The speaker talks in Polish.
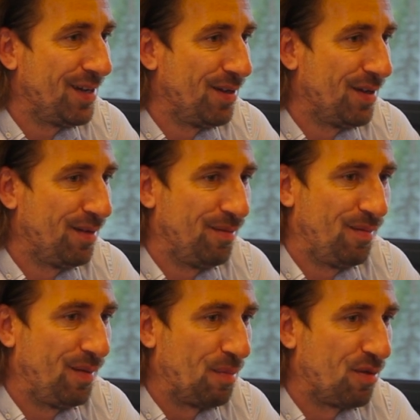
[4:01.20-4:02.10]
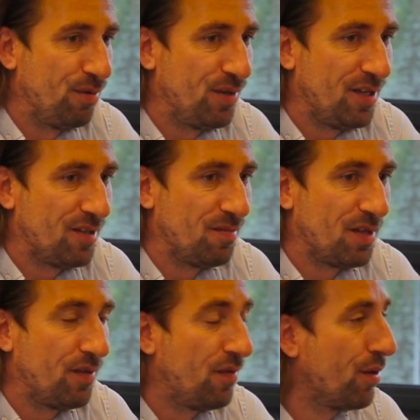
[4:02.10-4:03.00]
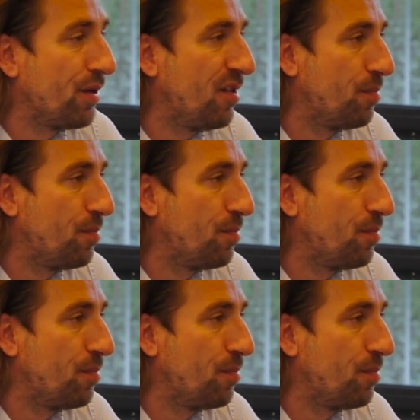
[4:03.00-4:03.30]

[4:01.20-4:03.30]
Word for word: ja absolutnie jestem zadowolony